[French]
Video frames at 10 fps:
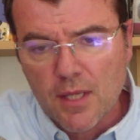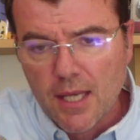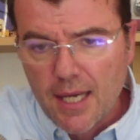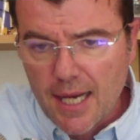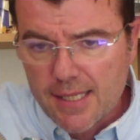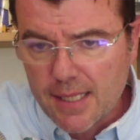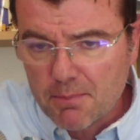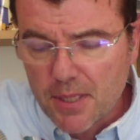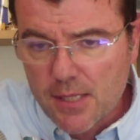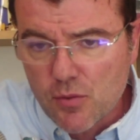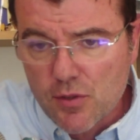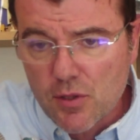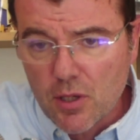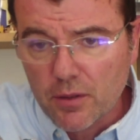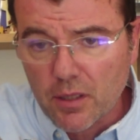à cette presse aux
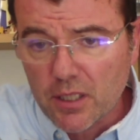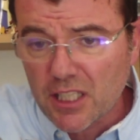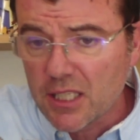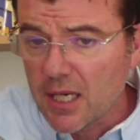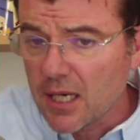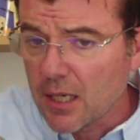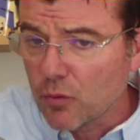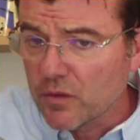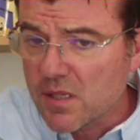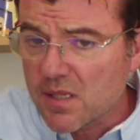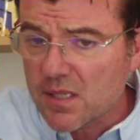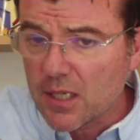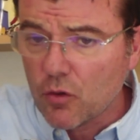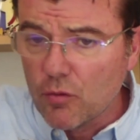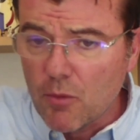ordres, hein, qui a raconté
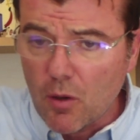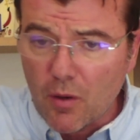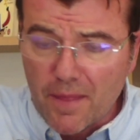strictement